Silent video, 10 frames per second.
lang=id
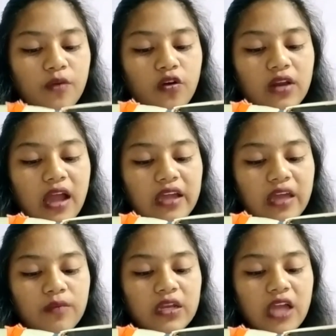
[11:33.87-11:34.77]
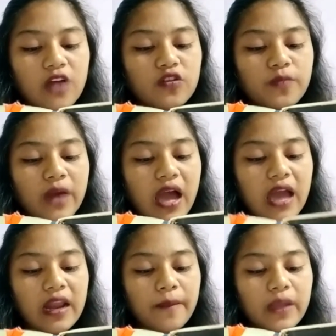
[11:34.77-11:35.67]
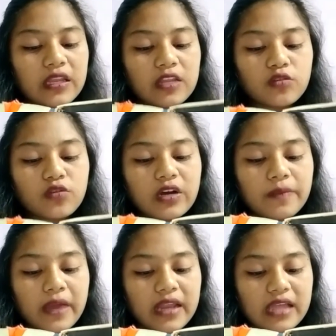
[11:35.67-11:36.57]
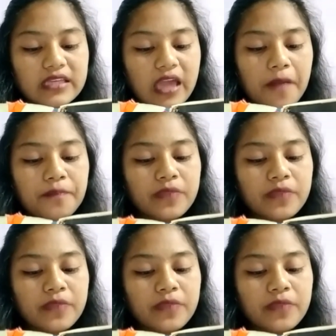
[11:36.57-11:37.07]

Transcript: orang yang menaruh pengharapan itu kepadanya